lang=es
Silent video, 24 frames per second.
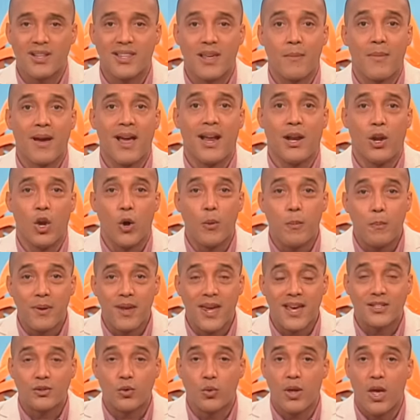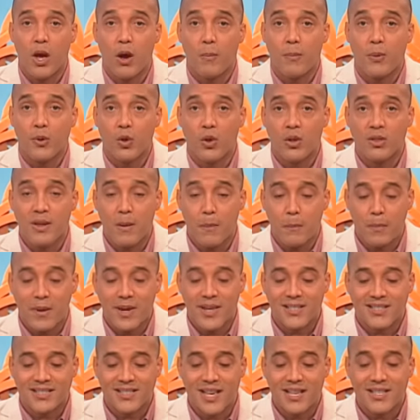el tema de los pies, cuidado por donde
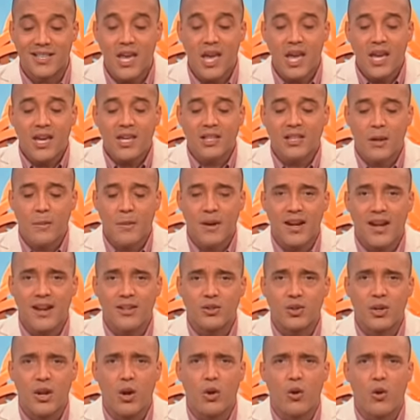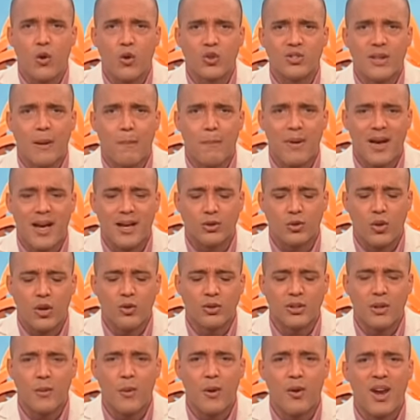pisas y tema relacionado con los zapatos.
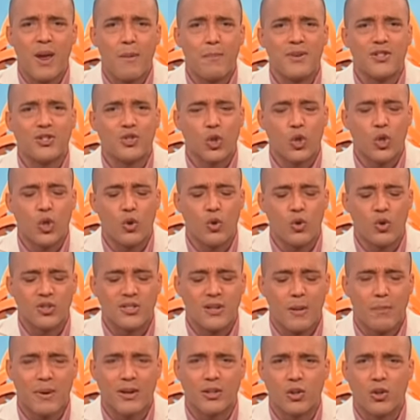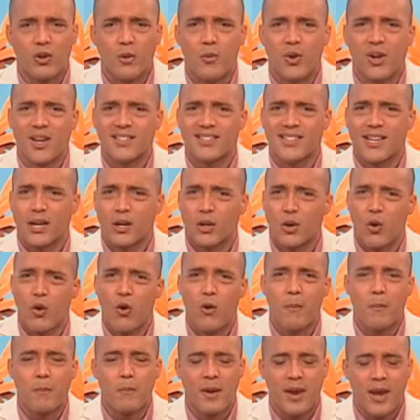un tema un episodio con unos zapatos como que se
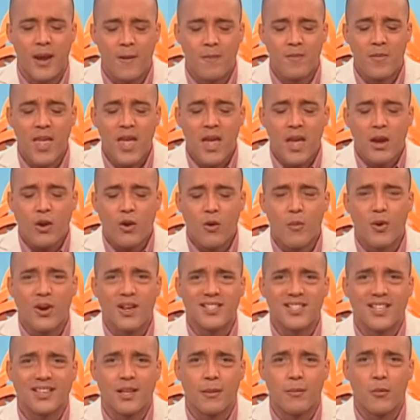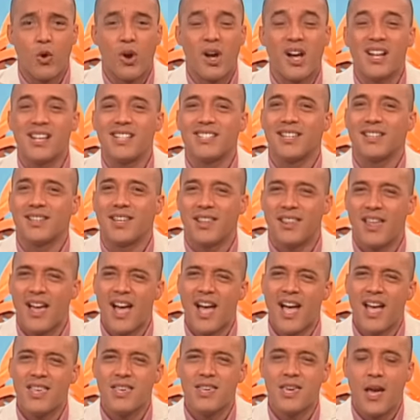rompen, como que se te mojan y se te
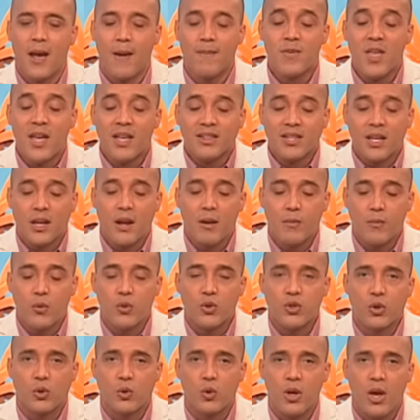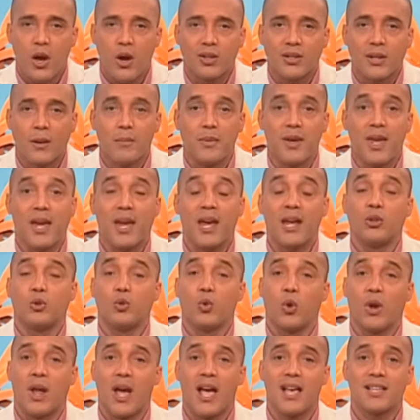dañan. Tener mucho cuidado también en
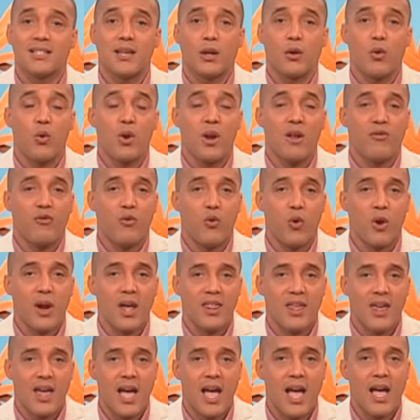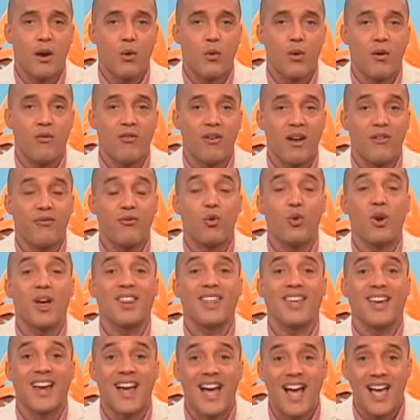tu casa con una fuga de agua, una fuga
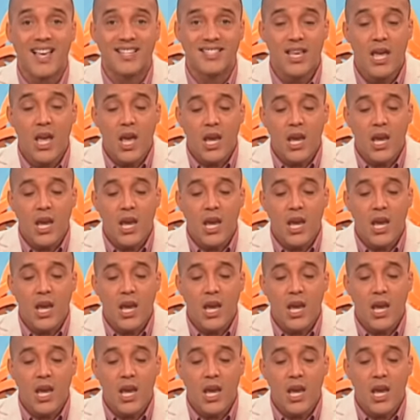de gas